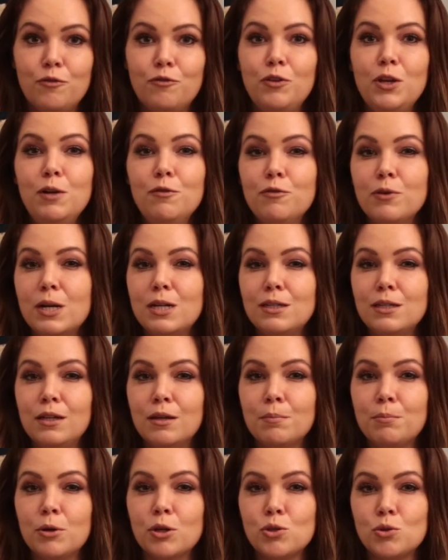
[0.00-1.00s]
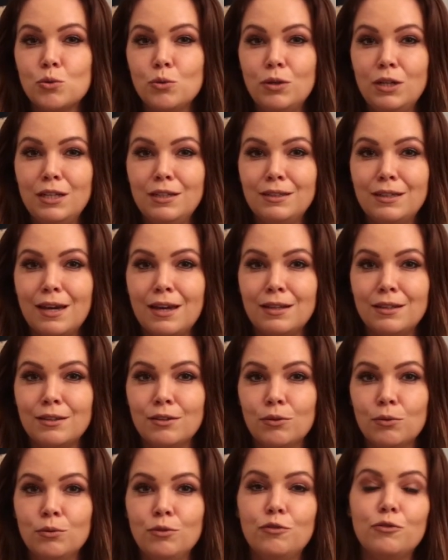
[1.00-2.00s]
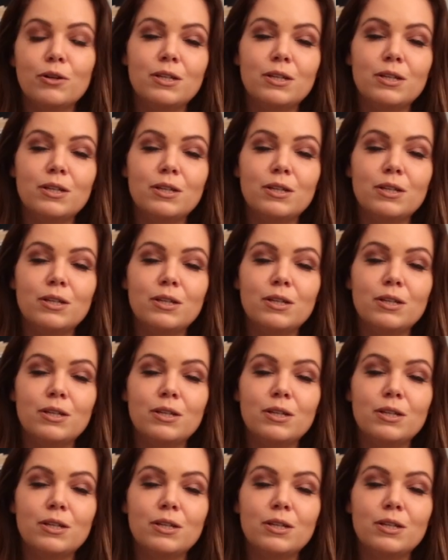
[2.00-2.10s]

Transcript: vielfältige Persönlichkeiten und